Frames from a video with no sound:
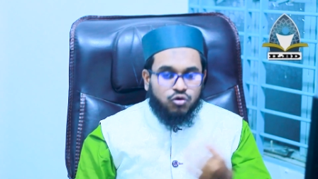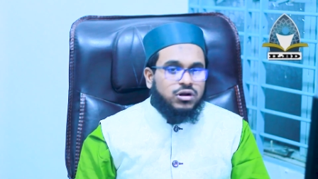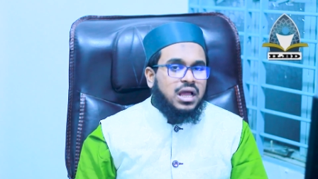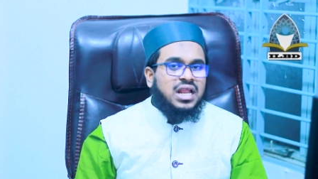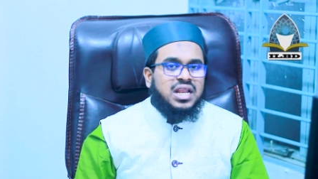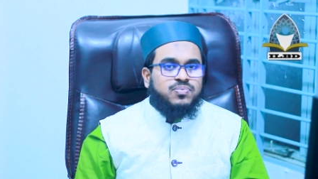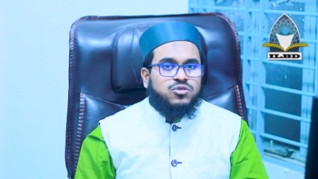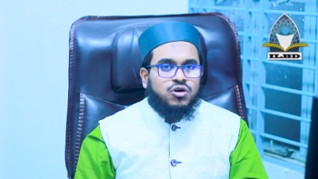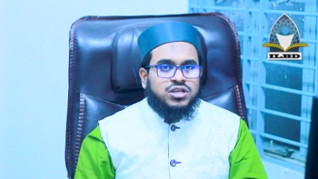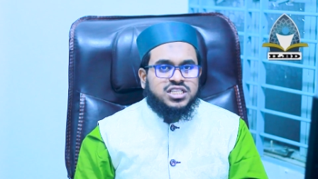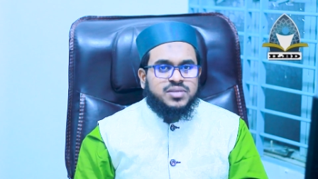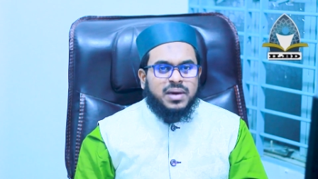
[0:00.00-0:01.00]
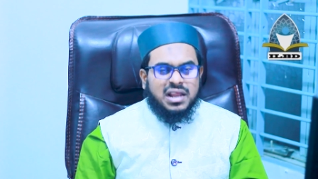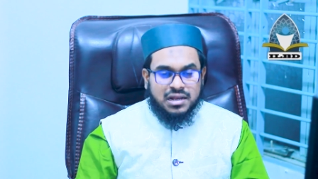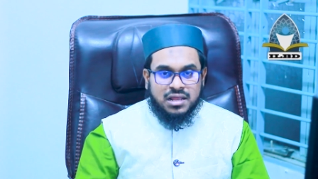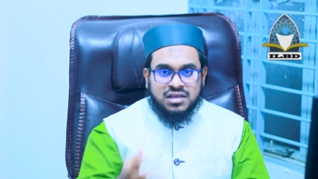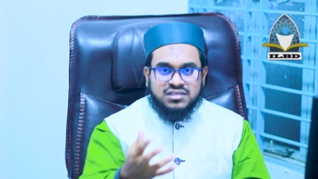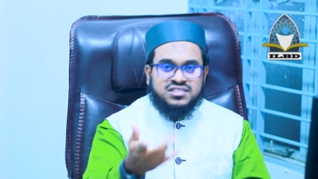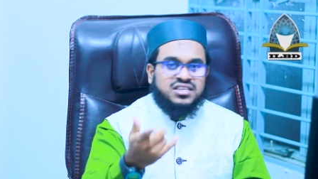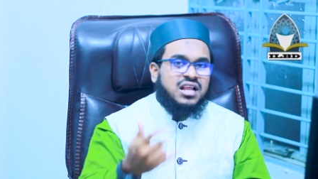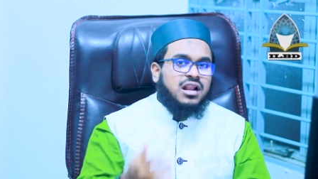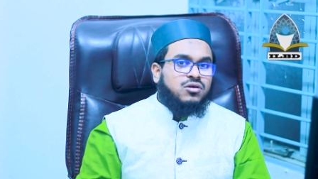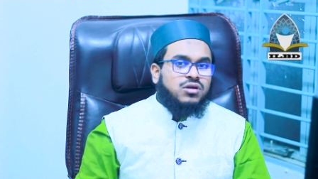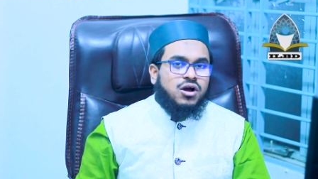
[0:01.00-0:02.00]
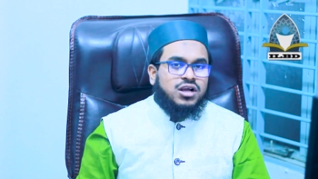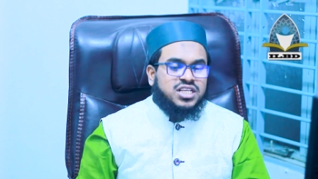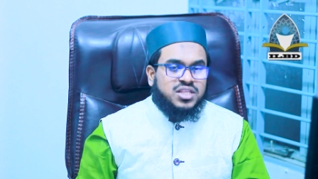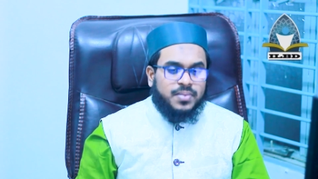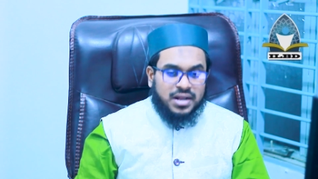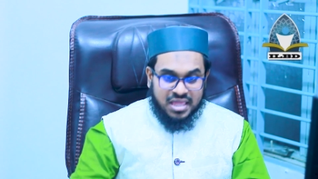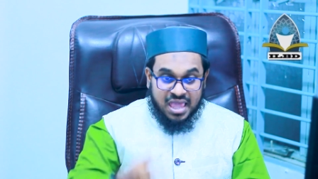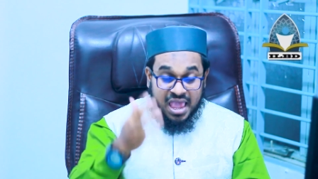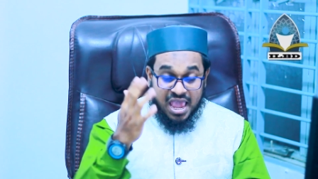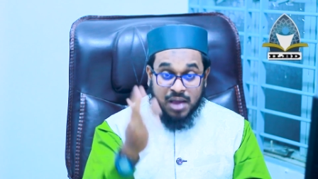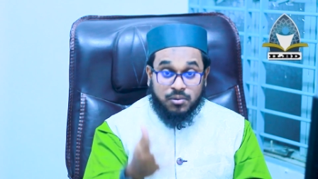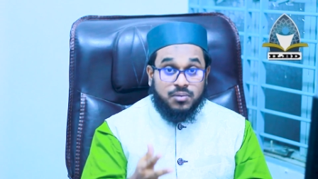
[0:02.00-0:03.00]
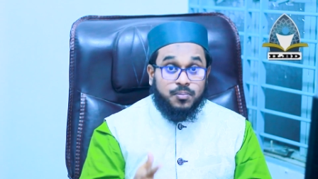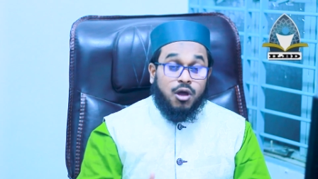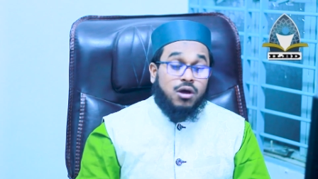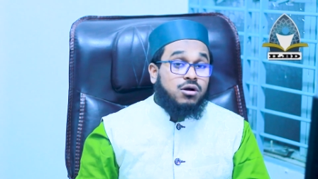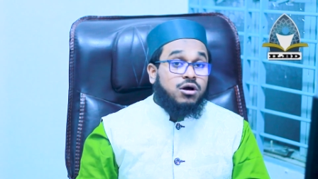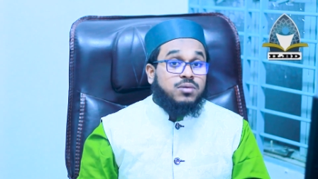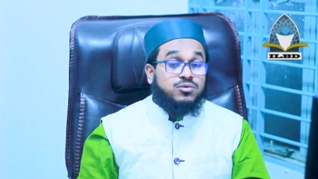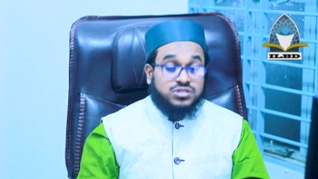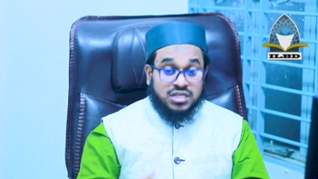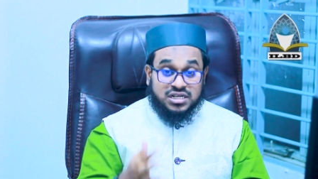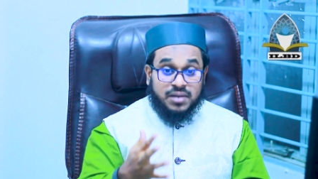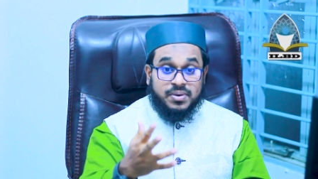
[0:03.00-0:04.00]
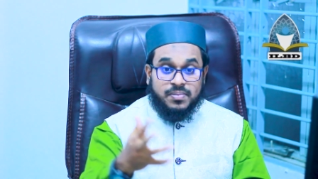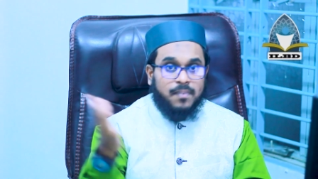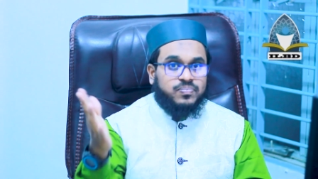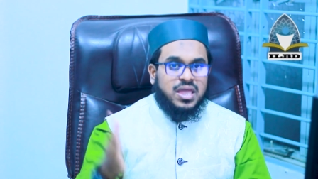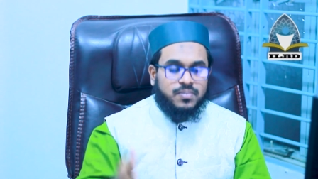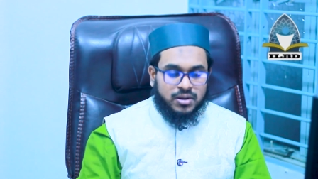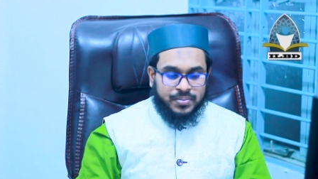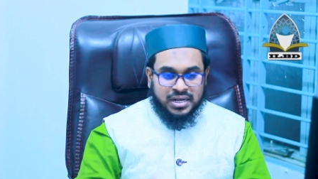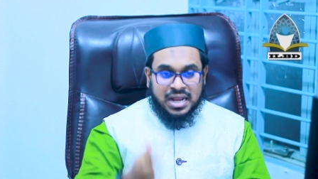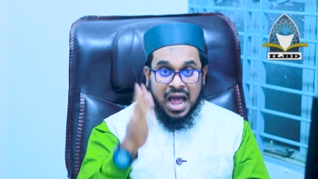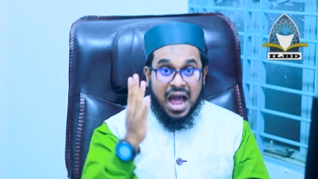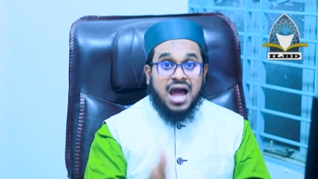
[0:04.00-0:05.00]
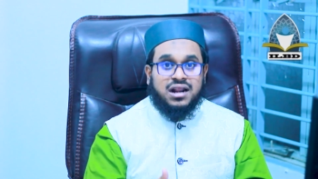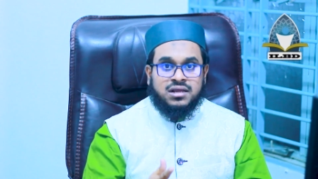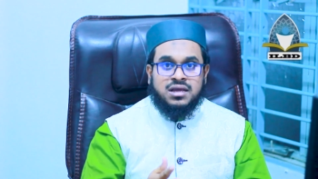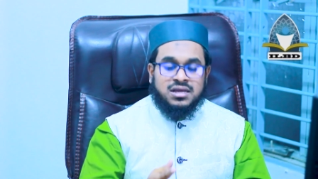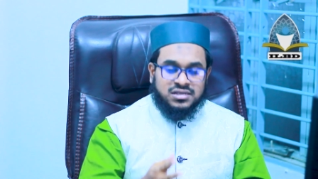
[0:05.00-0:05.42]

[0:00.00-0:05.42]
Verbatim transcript: গুনাহে লিপ্ত হয়ে যেতে পারেন জিনার গুণা হয়ে যেতে পারে এমন ভয়ঙ্কর অবস্থা যেটা আপনি ভাবতেই পারবেন না আর